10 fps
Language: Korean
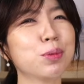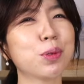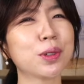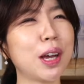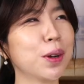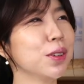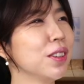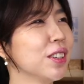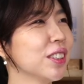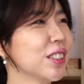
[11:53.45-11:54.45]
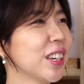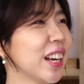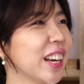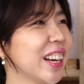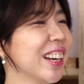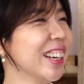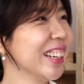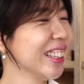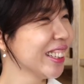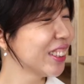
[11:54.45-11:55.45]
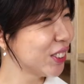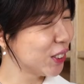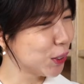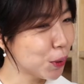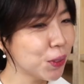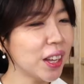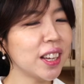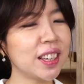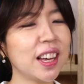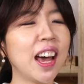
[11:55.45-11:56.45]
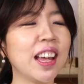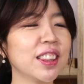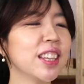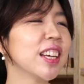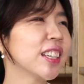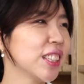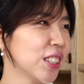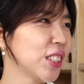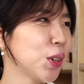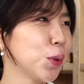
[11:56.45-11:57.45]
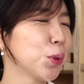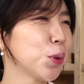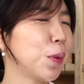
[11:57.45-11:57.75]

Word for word: 저렇게 당연한 얘기를 해. 그쵸. 그런데 이게 안 되시는 경우도 아,